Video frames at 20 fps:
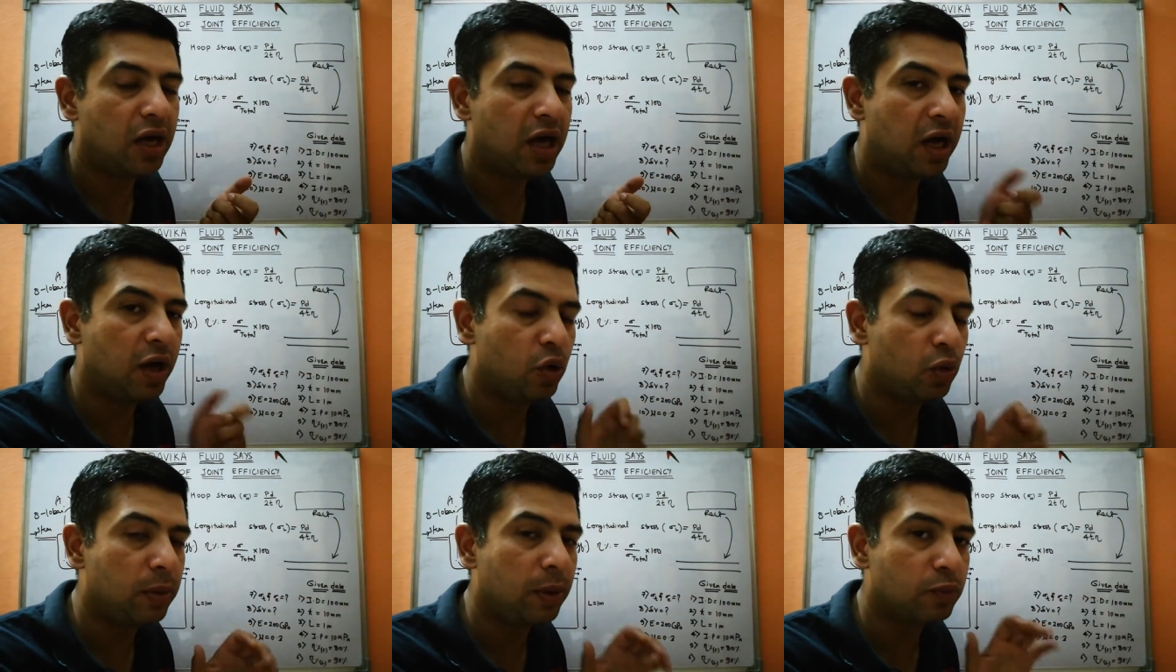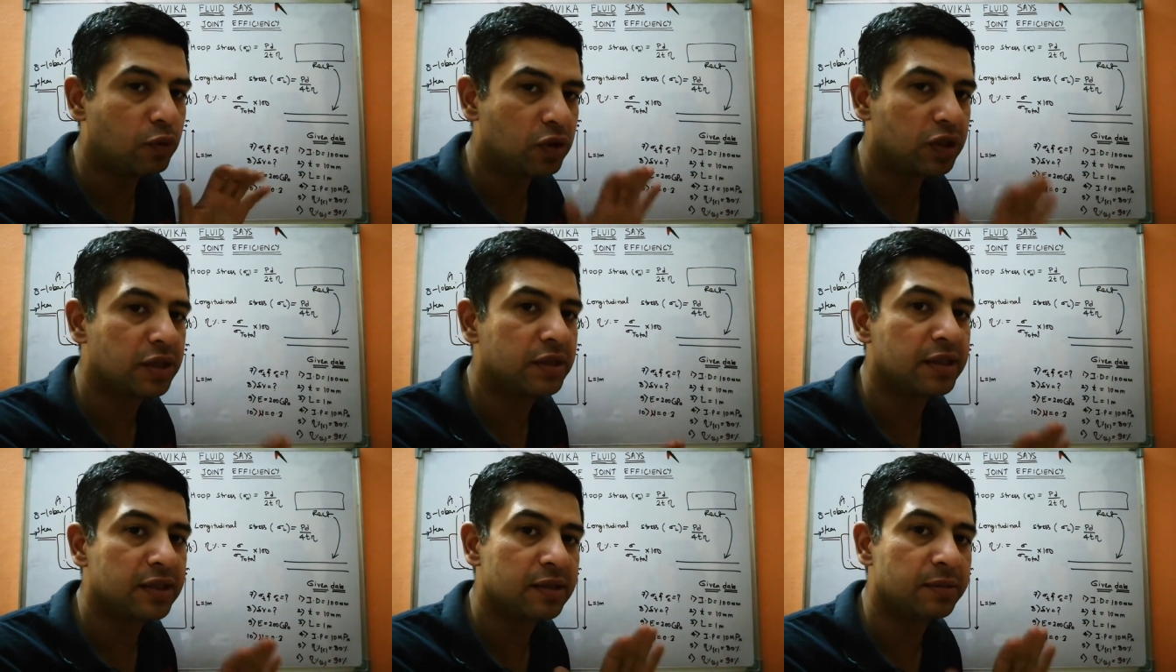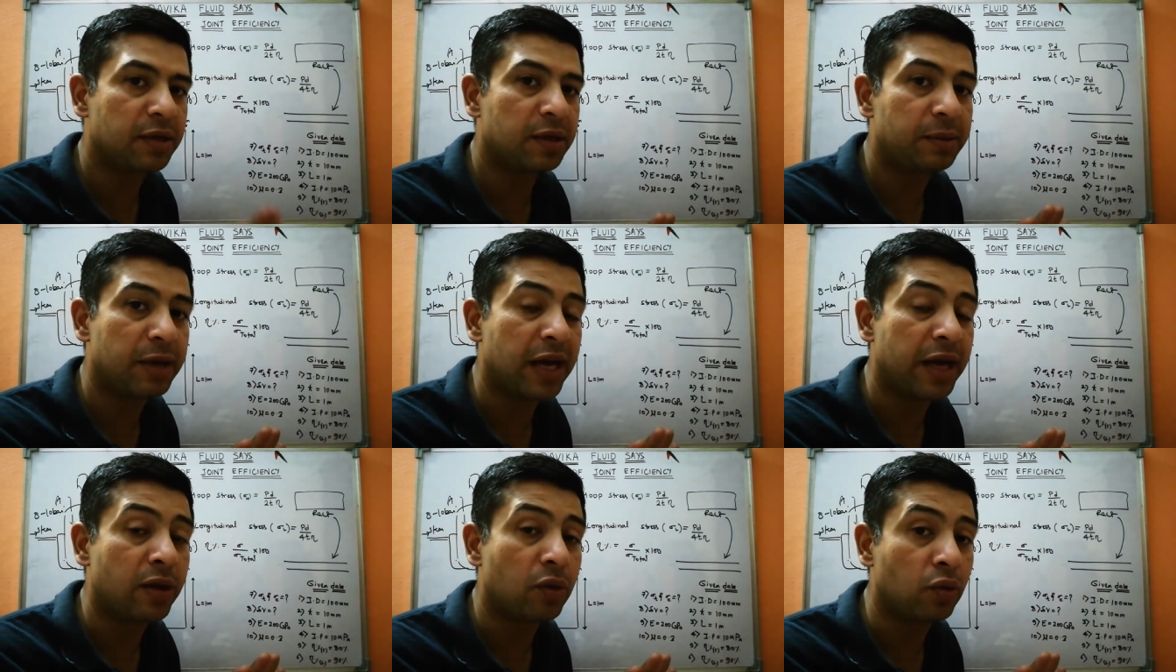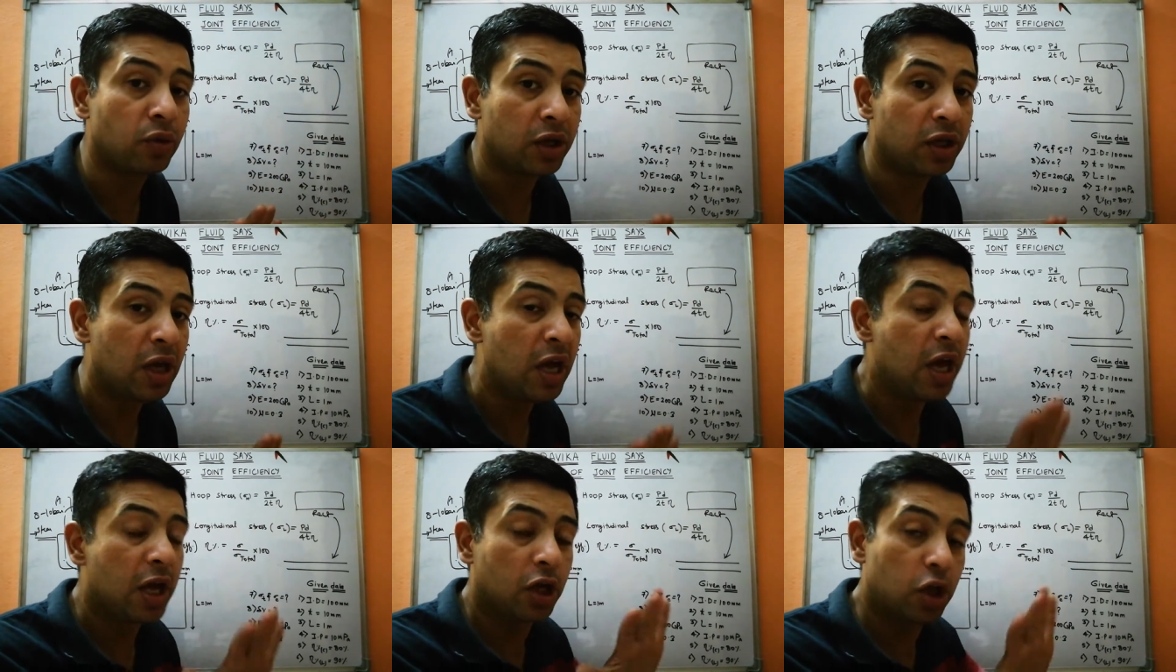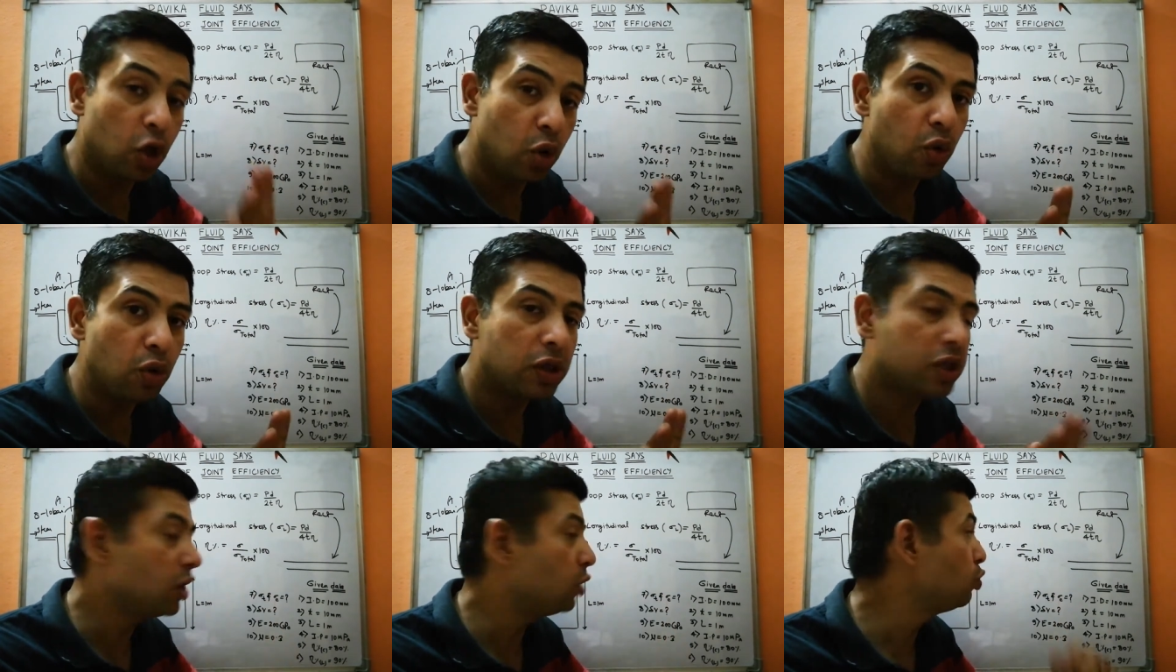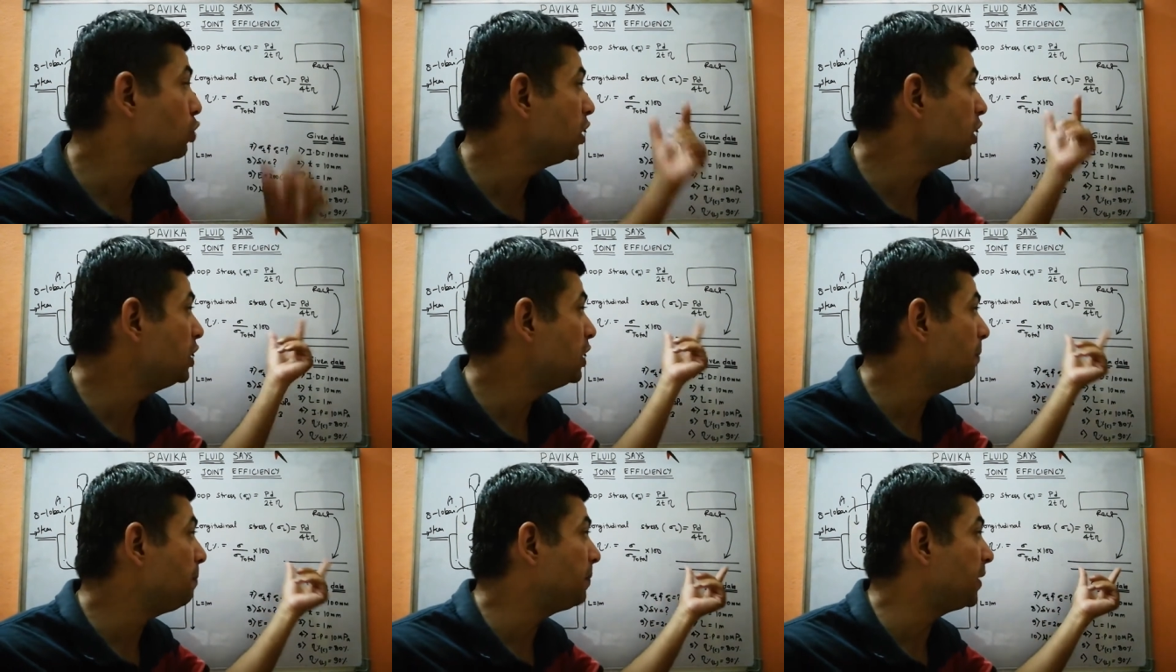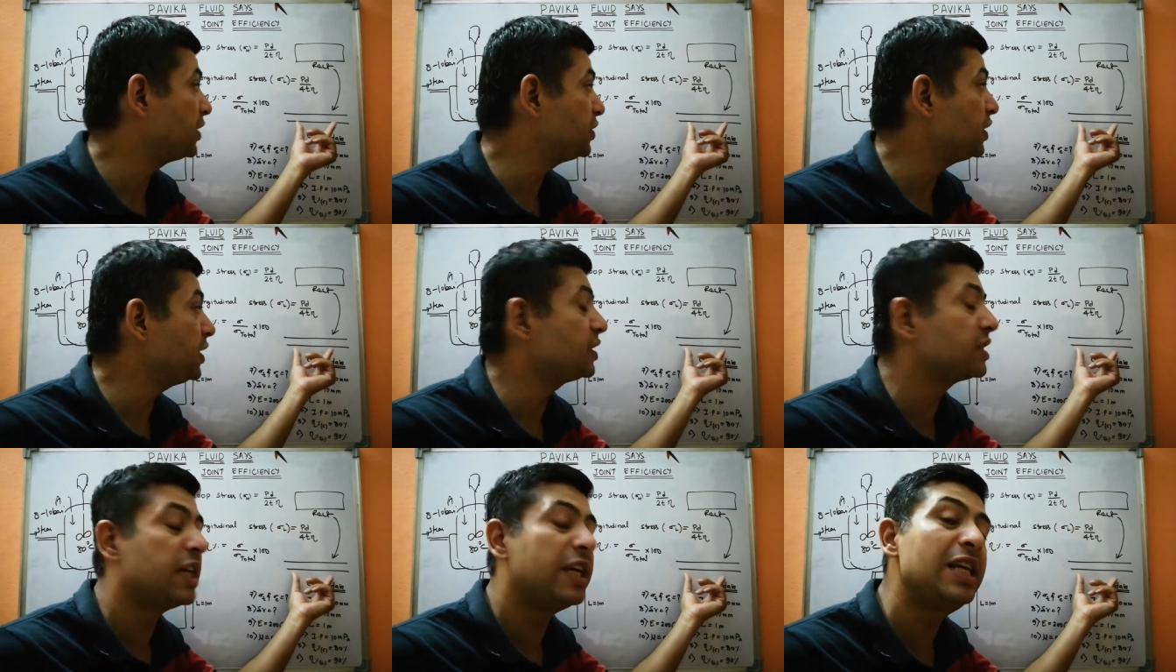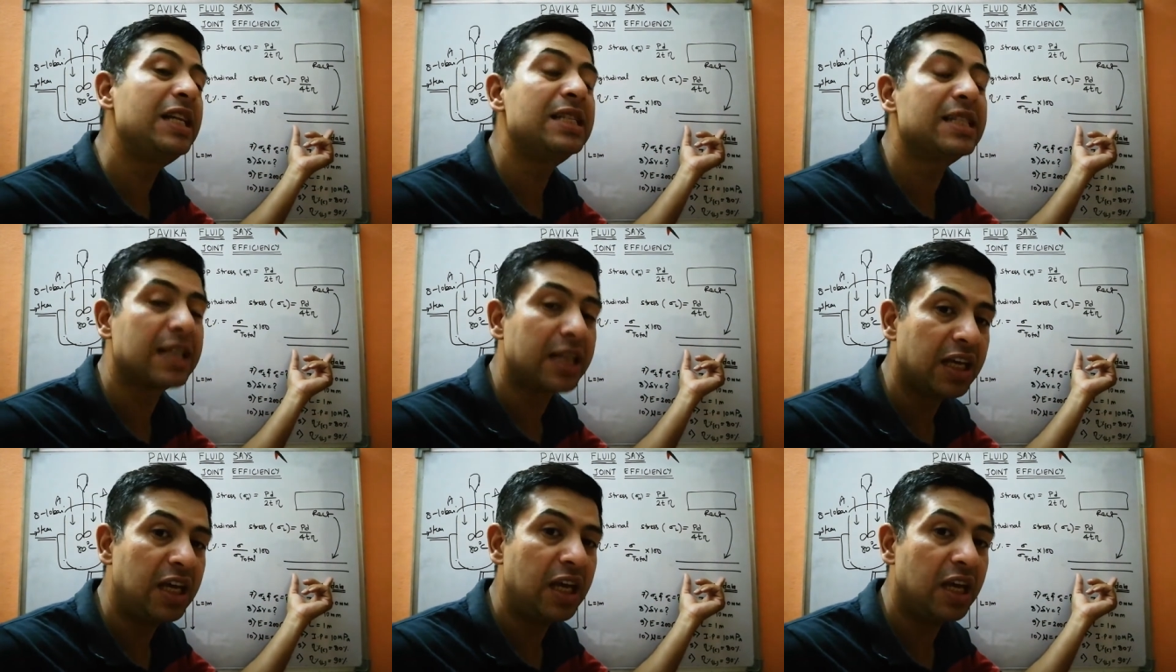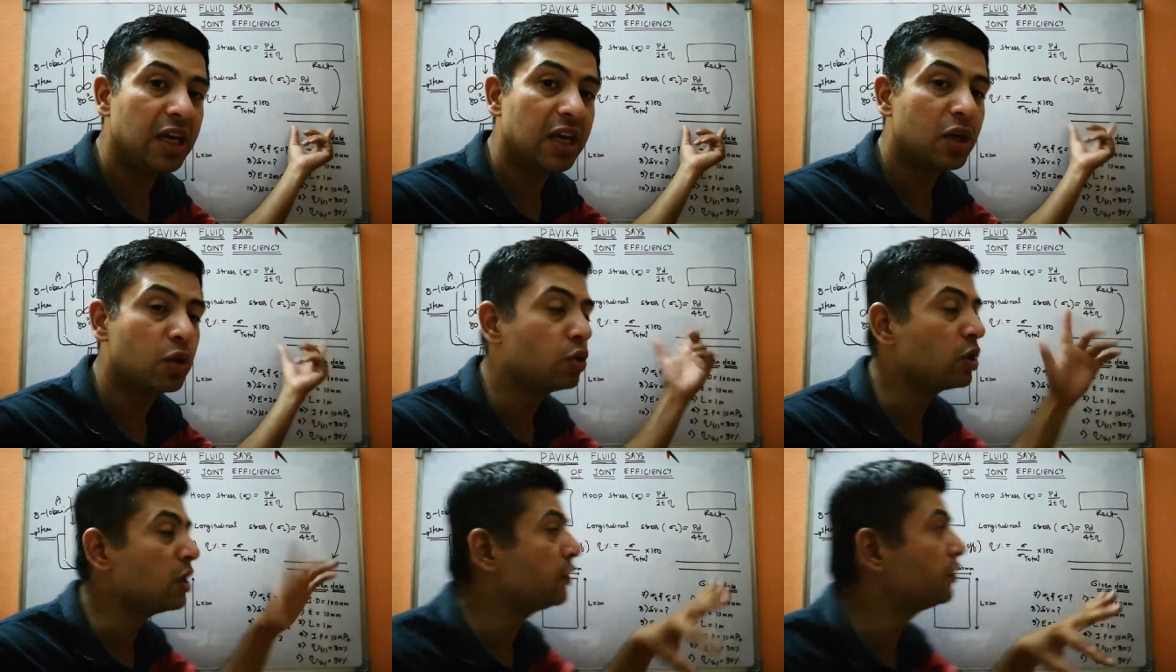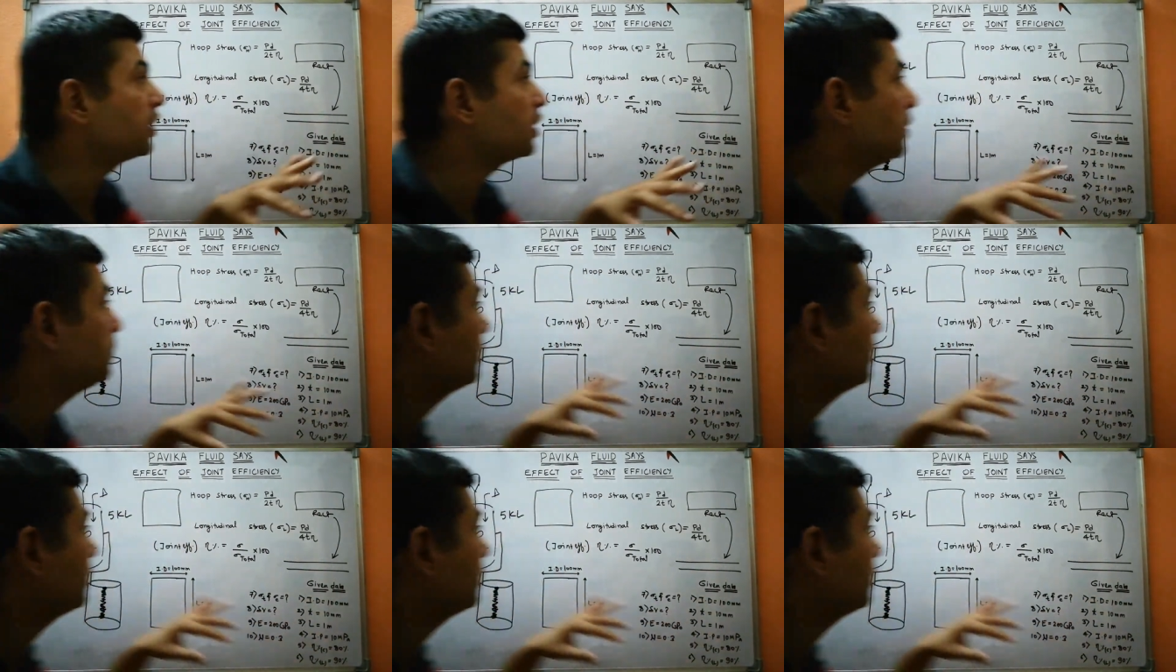आई होप आपको चीजें समझ में आ रही होंगी क्यों क्योंकि ये प्रेशर झेल सके क्योंकि अंदर का